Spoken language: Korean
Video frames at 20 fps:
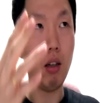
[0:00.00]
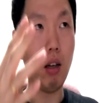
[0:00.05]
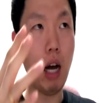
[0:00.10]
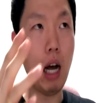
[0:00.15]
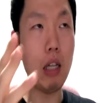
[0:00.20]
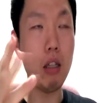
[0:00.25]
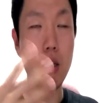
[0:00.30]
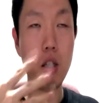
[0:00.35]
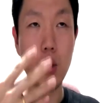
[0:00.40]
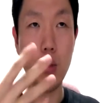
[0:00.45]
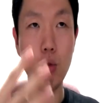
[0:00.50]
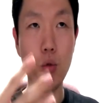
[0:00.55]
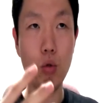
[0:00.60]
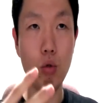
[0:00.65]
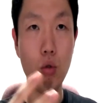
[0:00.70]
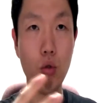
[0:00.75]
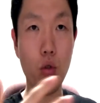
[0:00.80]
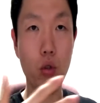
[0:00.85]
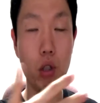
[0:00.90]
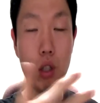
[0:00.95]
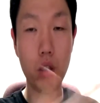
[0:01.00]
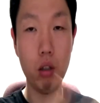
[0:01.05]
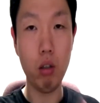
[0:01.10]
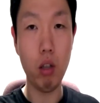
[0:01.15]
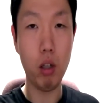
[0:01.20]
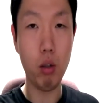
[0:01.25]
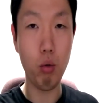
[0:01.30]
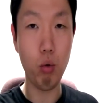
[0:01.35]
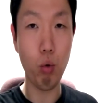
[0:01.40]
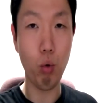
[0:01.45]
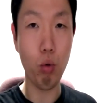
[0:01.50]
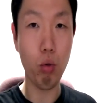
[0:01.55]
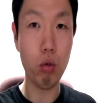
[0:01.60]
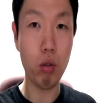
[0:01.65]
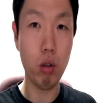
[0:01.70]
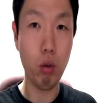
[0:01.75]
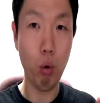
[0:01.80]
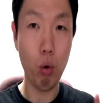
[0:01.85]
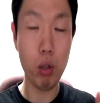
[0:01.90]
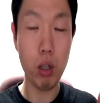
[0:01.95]
아들 친구들도 있고 그 여친구도 예, 뭐
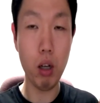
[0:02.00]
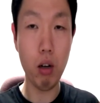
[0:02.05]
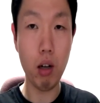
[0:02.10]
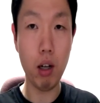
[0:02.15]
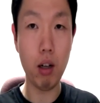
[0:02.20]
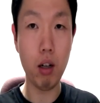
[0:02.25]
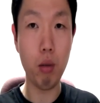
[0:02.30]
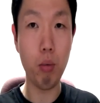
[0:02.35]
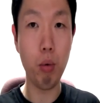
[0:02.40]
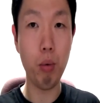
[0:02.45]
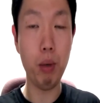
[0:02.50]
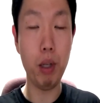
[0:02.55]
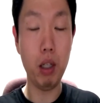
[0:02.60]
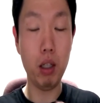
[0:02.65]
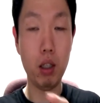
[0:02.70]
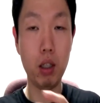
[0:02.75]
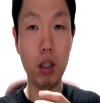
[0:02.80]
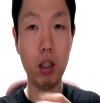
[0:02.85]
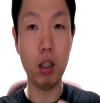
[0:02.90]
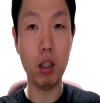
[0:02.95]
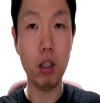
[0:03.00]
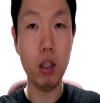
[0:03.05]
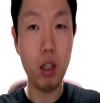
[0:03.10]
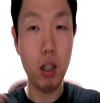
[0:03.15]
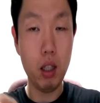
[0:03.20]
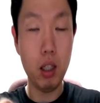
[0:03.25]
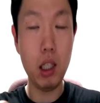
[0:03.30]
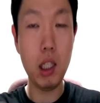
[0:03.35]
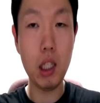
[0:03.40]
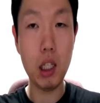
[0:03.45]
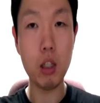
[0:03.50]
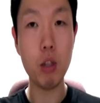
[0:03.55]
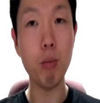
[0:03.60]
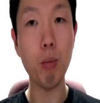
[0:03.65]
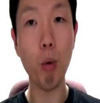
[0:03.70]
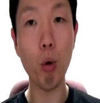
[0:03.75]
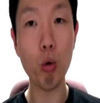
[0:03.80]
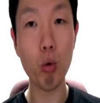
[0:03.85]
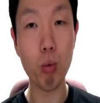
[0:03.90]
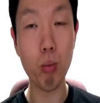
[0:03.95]
그옷 사러 가는 거 보면은 그 티셔츠
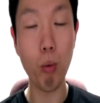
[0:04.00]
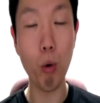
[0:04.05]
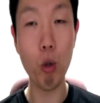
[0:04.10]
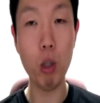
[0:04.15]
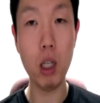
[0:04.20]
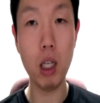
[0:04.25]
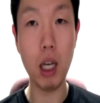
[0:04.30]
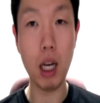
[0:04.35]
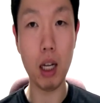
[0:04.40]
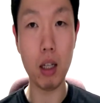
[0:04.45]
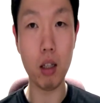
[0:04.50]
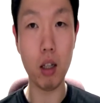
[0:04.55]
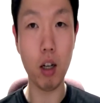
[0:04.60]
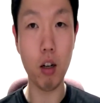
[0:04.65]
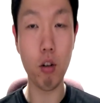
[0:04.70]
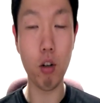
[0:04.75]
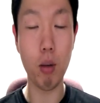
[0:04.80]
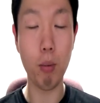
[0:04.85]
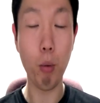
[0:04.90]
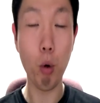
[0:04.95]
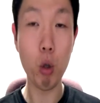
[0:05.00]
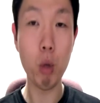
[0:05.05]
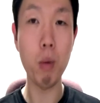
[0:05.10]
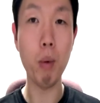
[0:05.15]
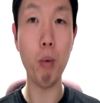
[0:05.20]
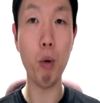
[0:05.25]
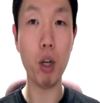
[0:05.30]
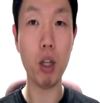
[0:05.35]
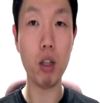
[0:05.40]
못, 못 입게 하더라고요. 못 입어보게